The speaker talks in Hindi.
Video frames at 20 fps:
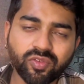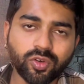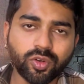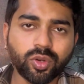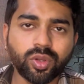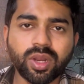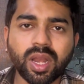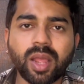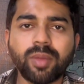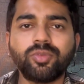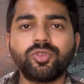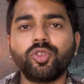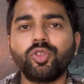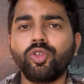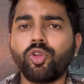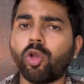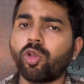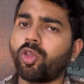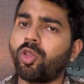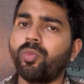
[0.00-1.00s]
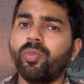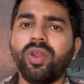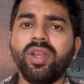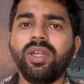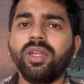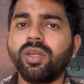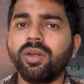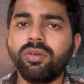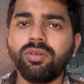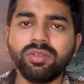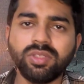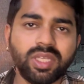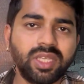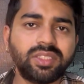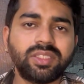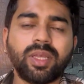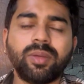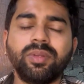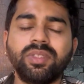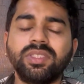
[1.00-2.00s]
फोटोग्राफ्स हो डॉक्यूमेंट हो ये
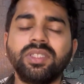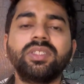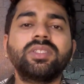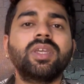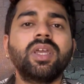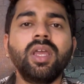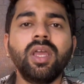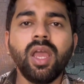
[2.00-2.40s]
सब चीज